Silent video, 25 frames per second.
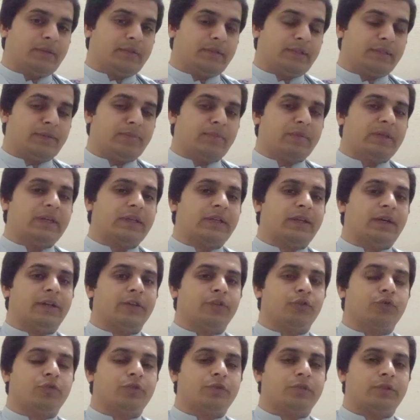सिमली कहाँ
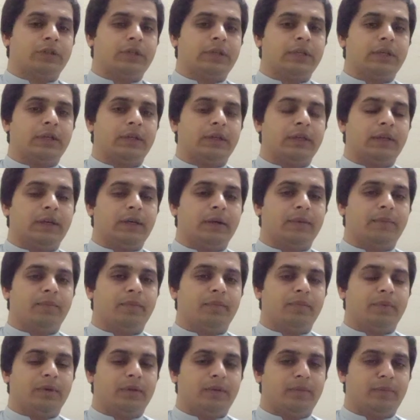यूज़ की गई
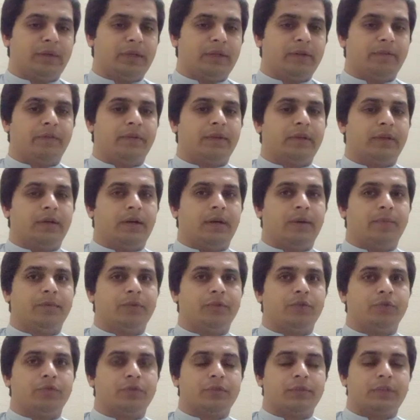है मेटाफर कहाँ पे
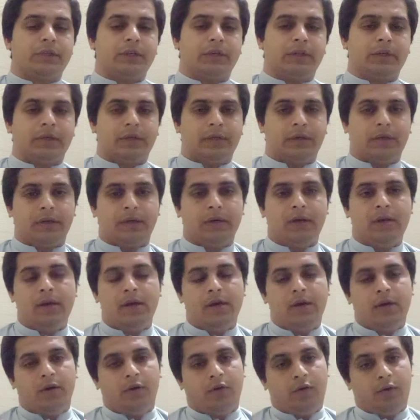यूज़ किया गया है
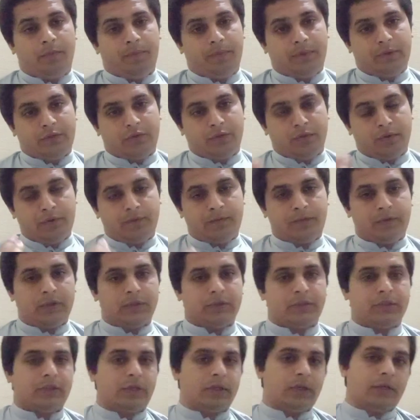और
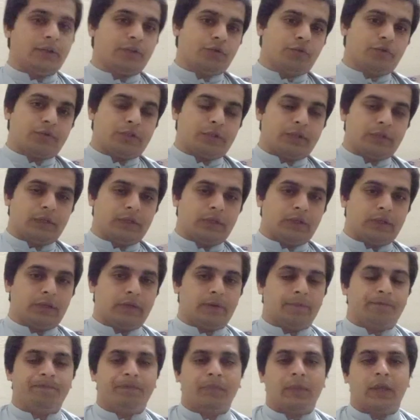पर्सोनीफिकेशन कहाँ यूज़ की गई
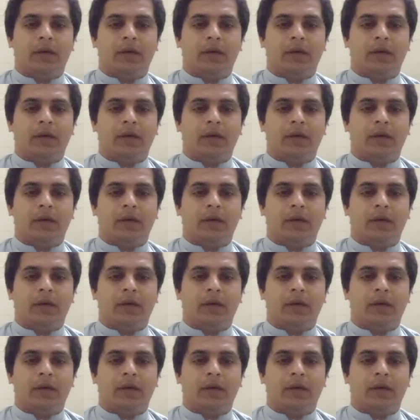है